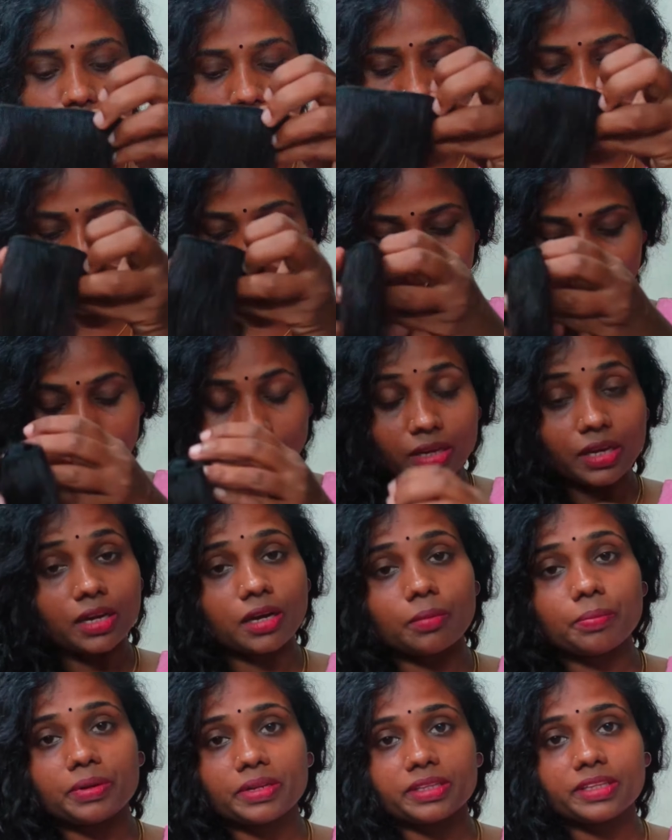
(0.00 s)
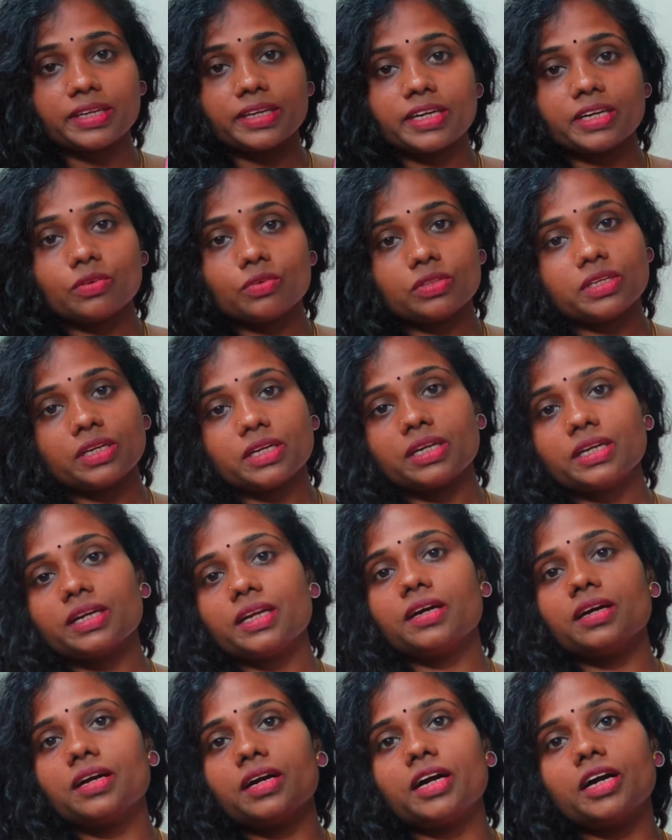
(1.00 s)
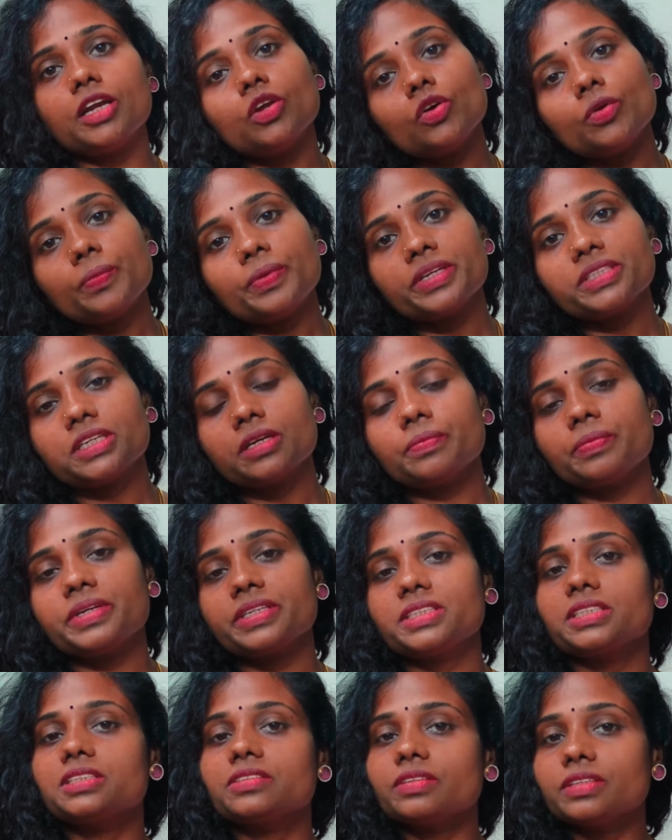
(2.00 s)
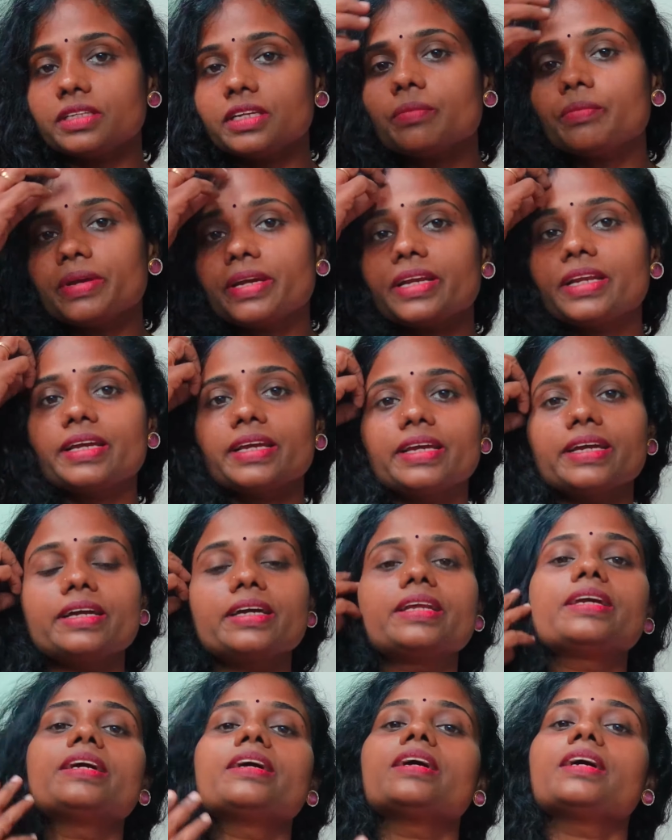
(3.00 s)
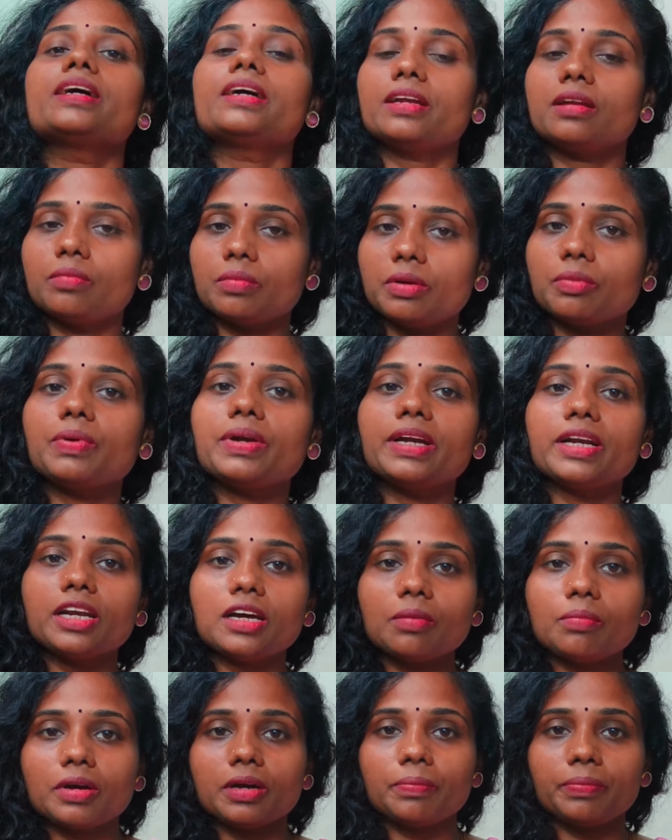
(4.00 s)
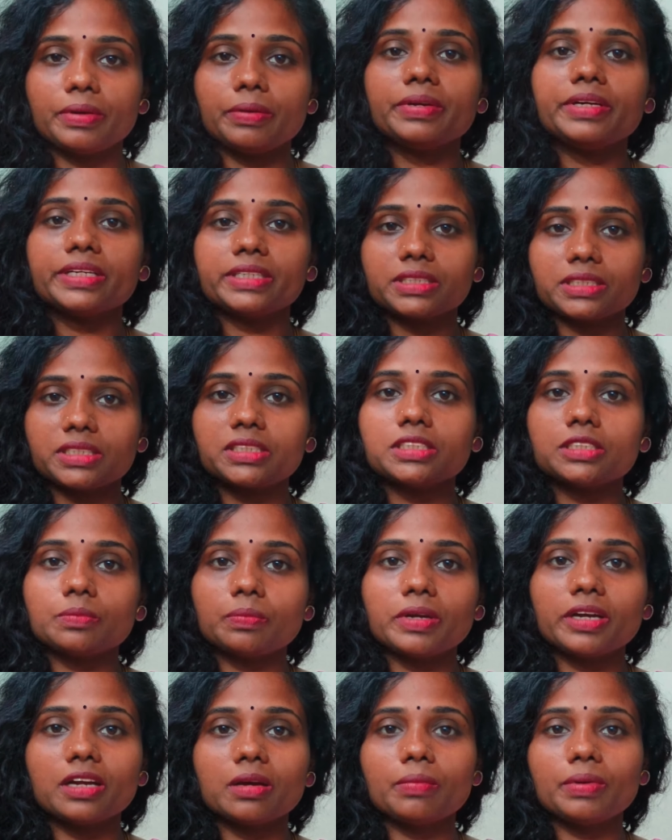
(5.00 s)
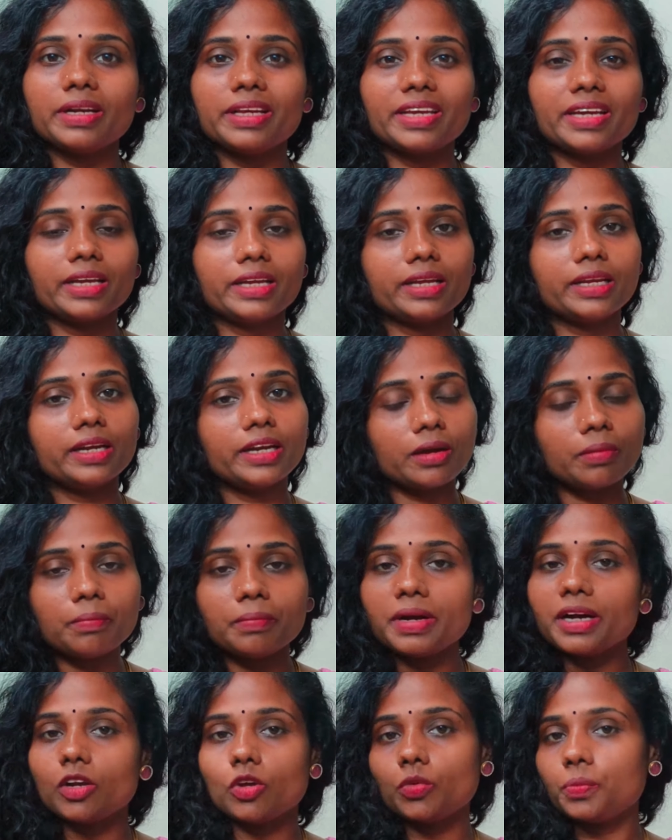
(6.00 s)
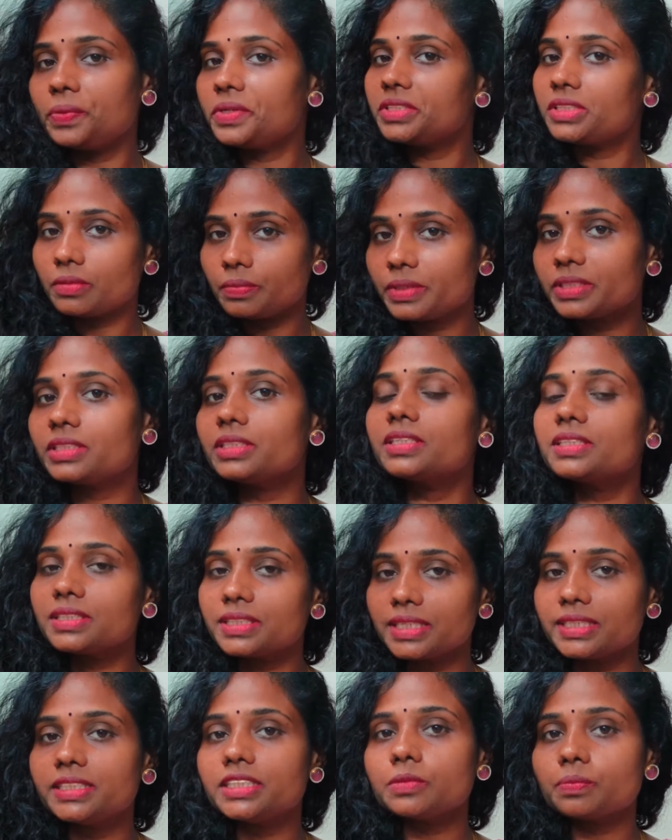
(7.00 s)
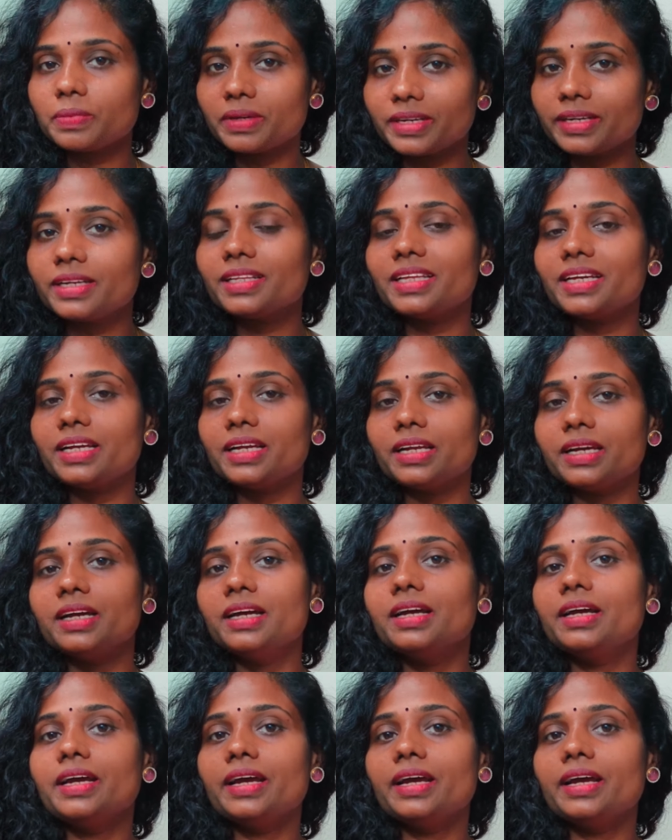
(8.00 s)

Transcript: ஓகேங்களா அப்புறம் தேர்ட் வந்து என்னன்னா அலோபேஷா பேஷன்ஸ் வந்து நம்ம கிட்டே கேட்குறீங்க நம்ம பண்ணலாமா பெர்மனன்ட் எக்ஸ்டென்ஷன் பண்ணலாமான்னு கேட்குறீங்க நம்ம அலோபேஷா பேஷனுக்கு சஜஸ்ட் பண்ணுறதே இல்லை